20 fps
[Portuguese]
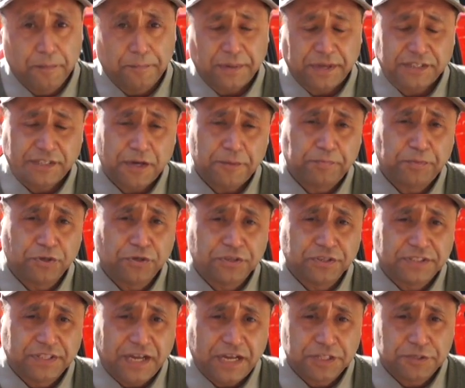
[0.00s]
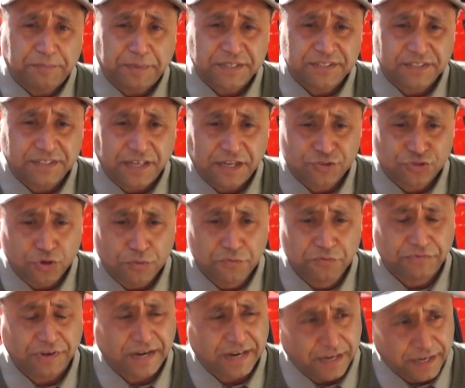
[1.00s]
Para dar prioridade para cidades
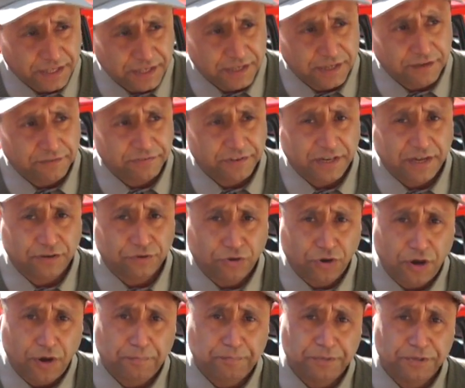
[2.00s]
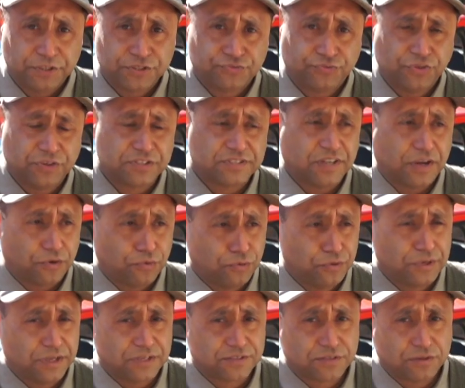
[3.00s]
como Vacaria, Veranópolis, Flores da
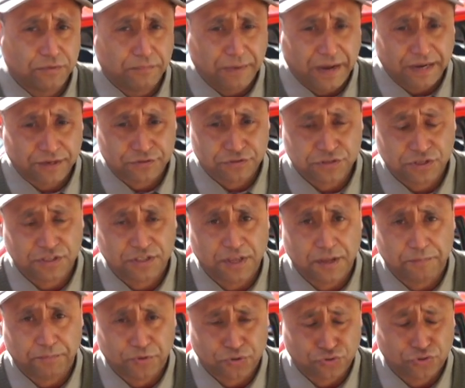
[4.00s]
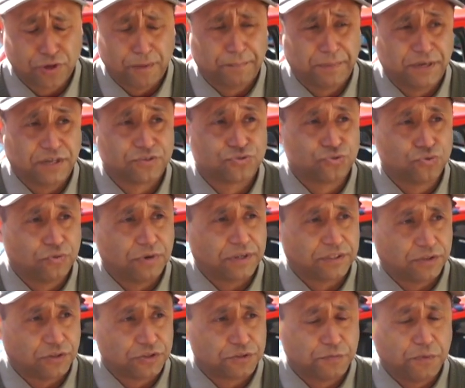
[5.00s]
Cunha, São Marcos, que tem, possuem apenas um
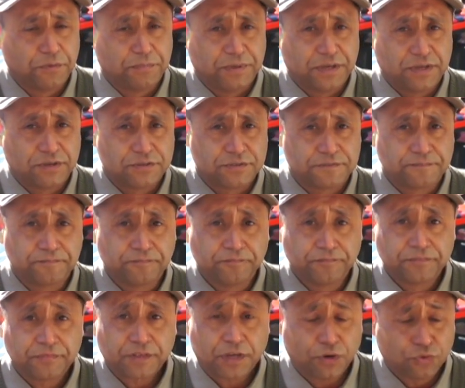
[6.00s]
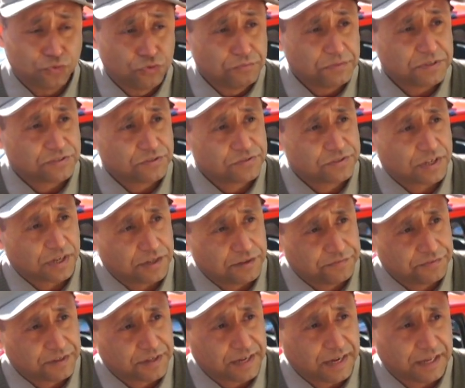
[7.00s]
quartel de bombeiros, algumas são
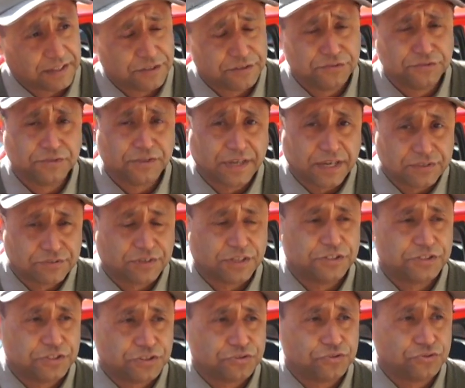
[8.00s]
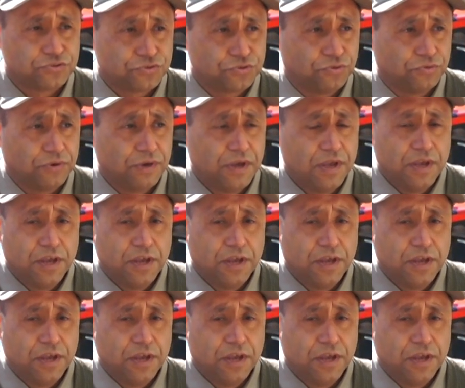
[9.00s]
sacrificadas e no caso Caxias do Sul,